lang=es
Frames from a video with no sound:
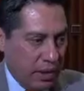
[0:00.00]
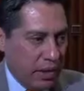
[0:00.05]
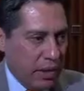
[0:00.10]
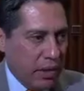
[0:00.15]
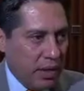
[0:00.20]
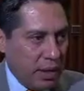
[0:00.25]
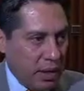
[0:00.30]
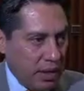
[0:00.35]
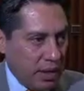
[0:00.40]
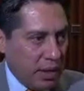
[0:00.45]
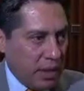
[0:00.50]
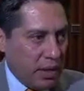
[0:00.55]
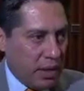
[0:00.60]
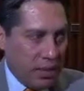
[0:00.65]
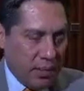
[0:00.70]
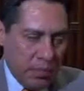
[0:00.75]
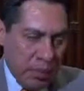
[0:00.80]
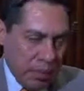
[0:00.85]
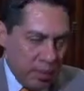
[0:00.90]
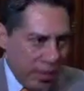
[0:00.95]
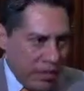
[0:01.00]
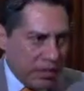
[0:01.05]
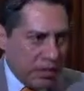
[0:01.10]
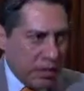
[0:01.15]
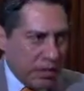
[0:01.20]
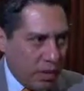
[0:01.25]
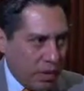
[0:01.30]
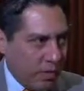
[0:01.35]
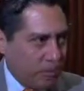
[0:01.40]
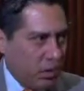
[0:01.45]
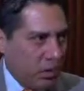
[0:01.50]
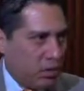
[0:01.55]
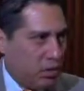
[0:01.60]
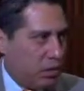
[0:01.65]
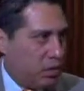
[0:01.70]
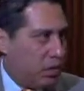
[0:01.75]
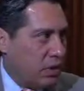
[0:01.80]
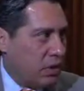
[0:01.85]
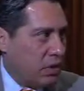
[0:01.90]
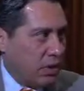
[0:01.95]
y eh, me parece que
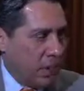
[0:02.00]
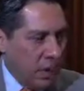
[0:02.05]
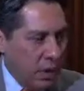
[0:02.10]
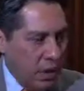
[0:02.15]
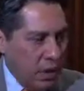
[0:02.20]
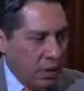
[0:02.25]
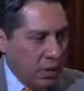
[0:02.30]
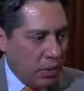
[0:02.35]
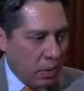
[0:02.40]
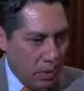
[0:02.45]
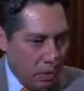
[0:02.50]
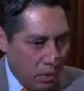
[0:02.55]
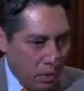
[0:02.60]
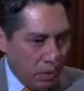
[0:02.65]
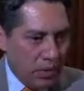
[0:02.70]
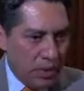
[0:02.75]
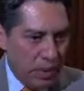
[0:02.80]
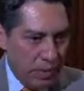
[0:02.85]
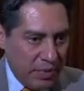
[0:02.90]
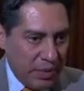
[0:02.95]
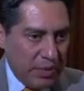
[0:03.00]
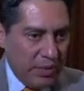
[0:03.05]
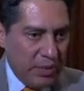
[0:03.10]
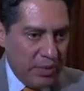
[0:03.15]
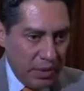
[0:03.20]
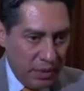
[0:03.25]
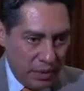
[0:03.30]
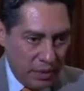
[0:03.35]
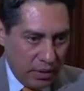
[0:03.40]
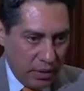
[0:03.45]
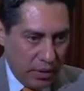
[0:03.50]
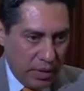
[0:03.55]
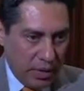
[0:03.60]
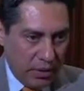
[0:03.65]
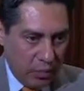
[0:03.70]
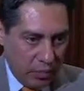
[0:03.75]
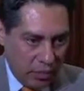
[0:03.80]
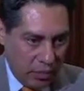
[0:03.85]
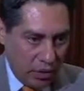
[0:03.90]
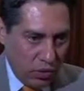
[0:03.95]
podremos ir conjuntamente, la
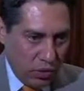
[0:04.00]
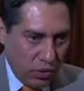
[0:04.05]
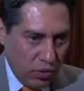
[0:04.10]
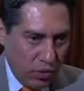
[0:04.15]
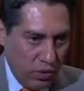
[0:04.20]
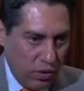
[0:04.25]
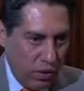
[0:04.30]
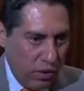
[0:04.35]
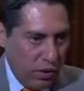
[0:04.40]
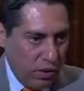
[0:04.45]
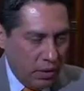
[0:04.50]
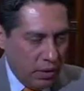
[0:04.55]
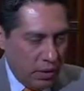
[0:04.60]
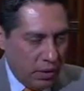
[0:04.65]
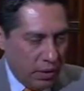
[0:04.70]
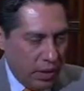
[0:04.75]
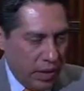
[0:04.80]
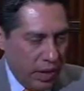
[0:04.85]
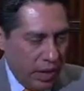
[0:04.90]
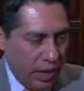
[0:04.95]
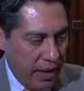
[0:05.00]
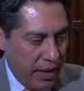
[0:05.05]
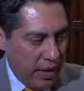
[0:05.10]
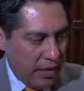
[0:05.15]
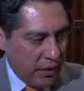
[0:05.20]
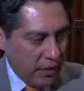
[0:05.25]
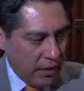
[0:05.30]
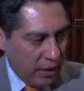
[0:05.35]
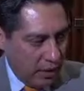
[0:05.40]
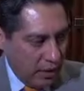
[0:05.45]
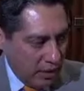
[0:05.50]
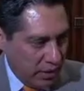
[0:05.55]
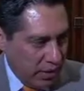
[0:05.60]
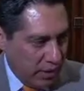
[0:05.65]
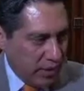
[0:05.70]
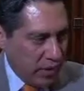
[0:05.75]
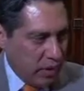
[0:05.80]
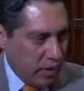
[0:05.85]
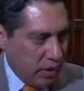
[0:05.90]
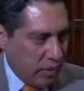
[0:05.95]
Comisión y la Secretaría
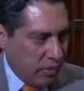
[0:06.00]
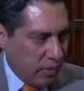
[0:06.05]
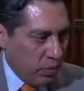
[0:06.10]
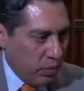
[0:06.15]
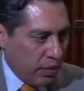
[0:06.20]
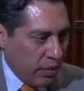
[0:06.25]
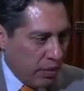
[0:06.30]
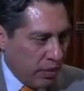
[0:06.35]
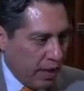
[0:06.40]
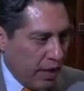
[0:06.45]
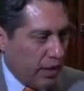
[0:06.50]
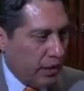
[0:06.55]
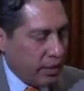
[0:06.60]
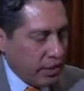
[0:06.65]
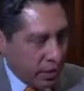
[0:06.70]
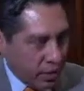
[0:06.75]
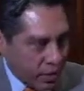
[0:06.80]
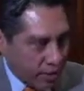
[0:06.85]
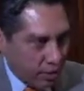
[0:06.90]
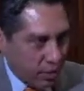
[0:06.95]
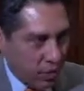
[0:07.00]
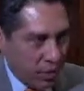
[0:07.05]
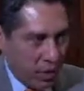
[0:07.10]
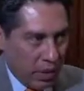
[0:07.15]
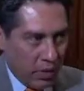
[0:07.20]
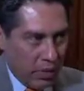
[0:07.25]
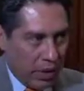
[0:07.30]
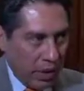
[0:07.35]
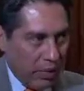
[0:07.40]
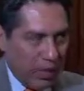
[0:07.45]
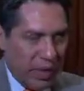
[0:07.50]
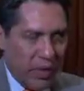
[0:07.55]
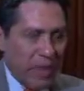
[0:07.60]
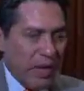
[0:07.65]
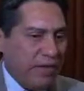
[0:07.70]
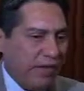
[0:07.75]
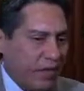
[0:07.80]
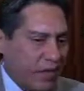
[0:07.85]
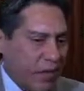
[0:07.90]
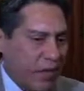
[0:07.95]
de Seguridad Pública y la Procuraduría, para ir
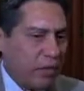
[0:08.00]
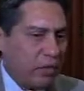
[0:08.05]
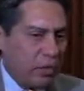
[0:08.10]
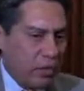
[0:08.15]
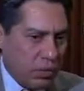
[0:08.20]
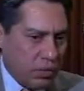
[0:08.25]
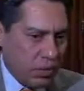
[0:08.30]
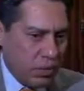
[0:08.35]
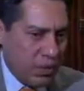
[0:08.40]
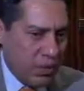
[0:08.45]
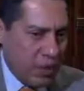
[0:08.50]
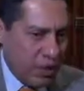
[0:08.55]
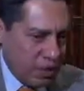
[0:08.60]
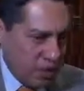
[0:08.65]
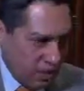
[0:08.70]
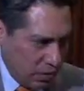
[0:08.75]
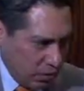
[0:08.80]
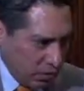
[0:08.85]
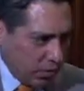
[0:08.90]
afinando estos detalles,